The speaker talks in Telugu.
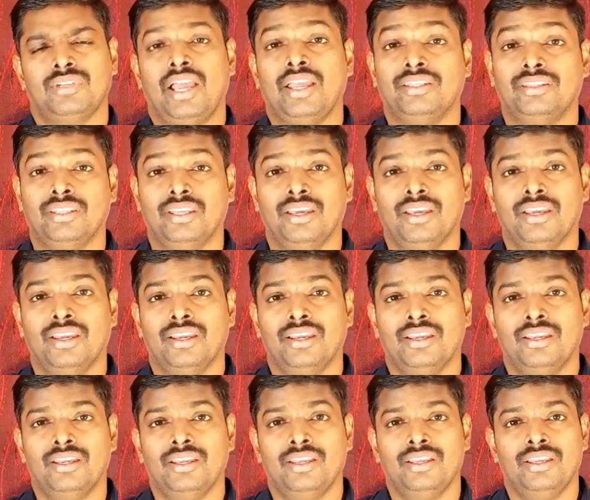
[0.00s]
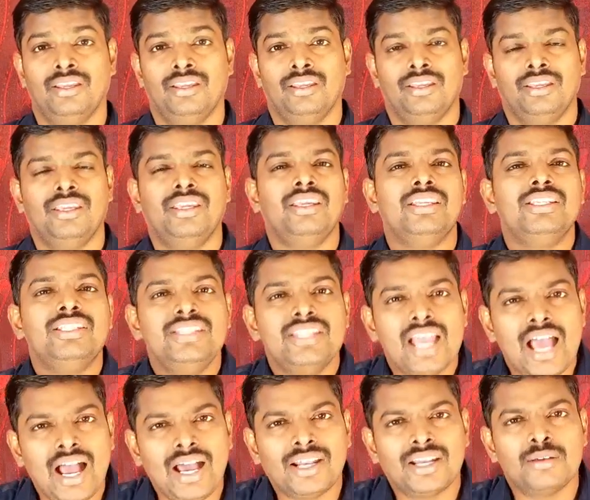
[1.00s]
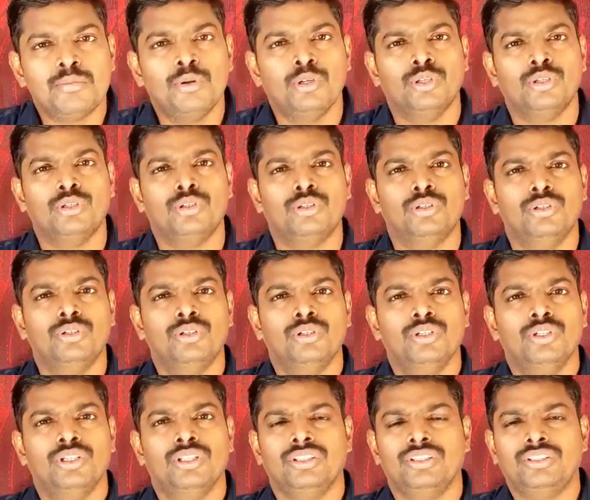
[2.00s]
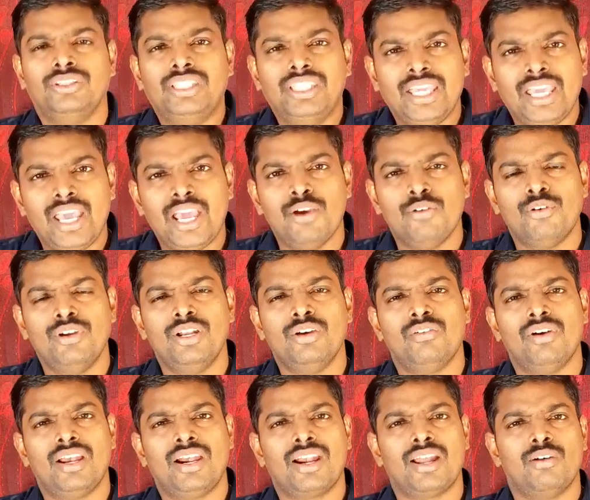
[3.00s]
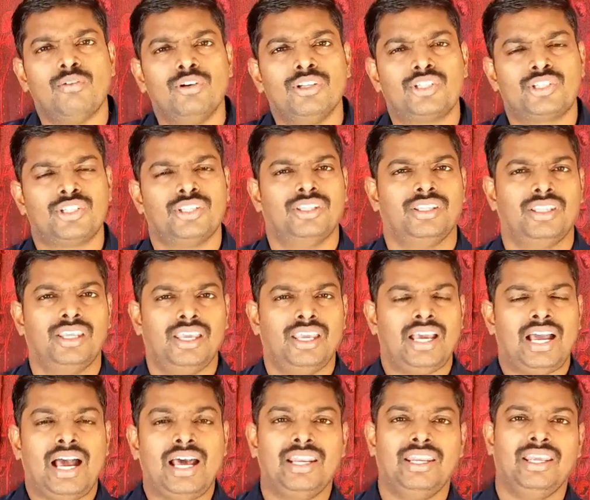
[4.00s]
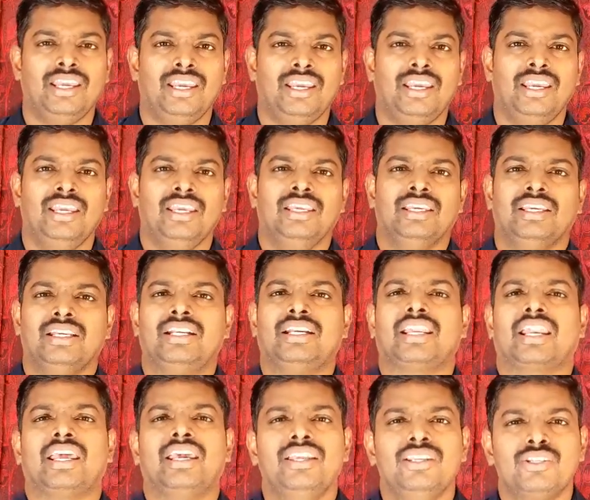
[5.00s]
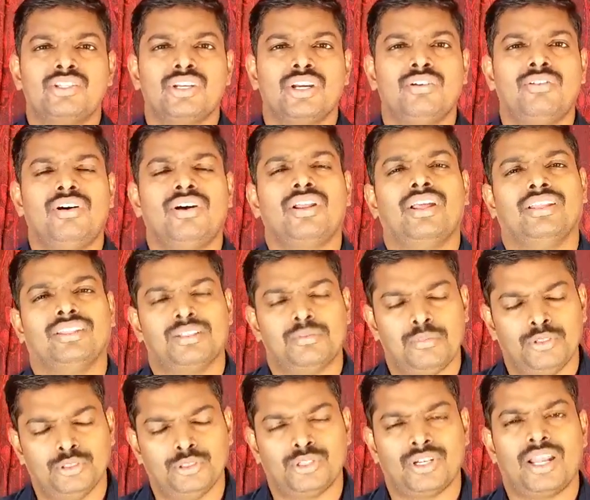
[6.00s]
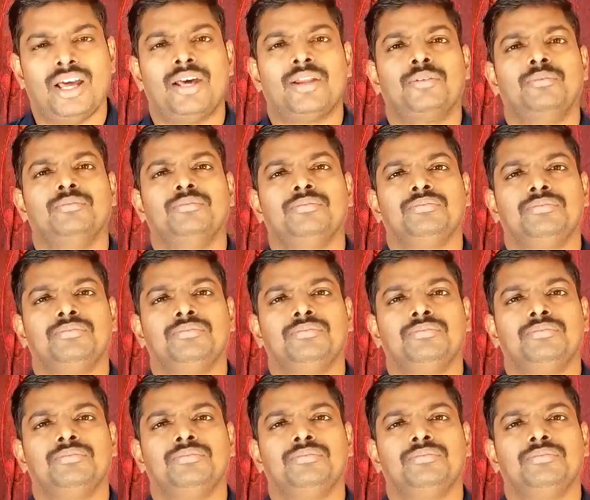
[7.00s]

అయితే ఈ జ్ఞానము దేవుని వలన వచ్చింది అని గ్రహించేవారు ఎంతమంది ఉన్నారు